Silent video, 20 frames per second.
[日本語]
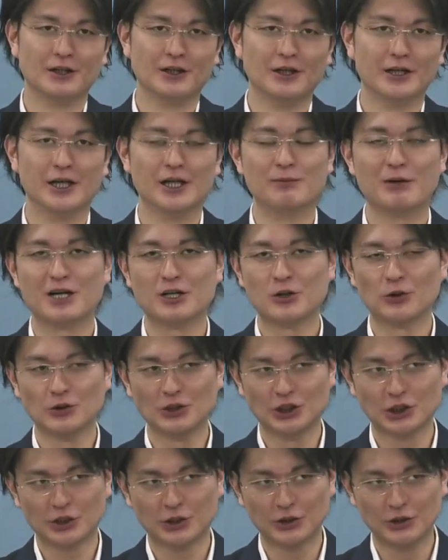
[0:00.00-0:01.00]
えまあ、伊
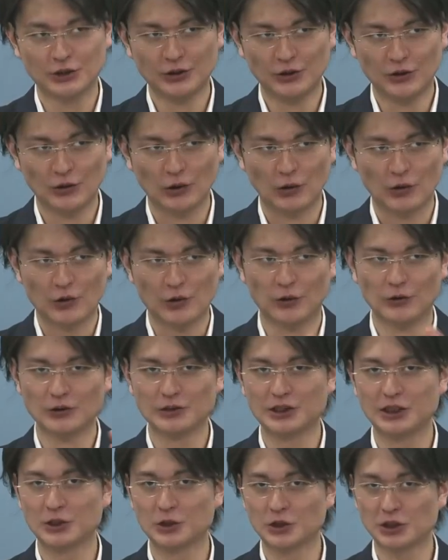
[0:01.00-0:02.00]
藤塾の行
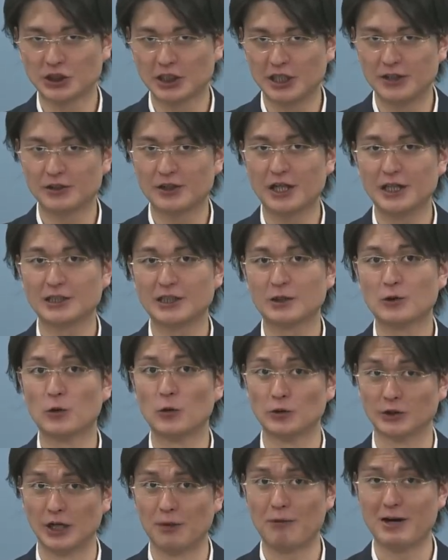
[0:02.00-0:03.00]
政書試験対策
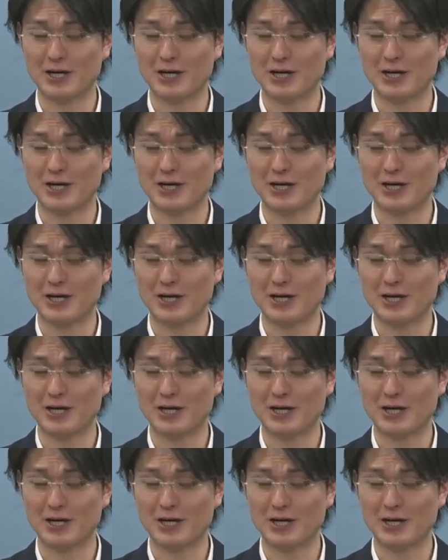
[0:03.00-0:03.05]
講座、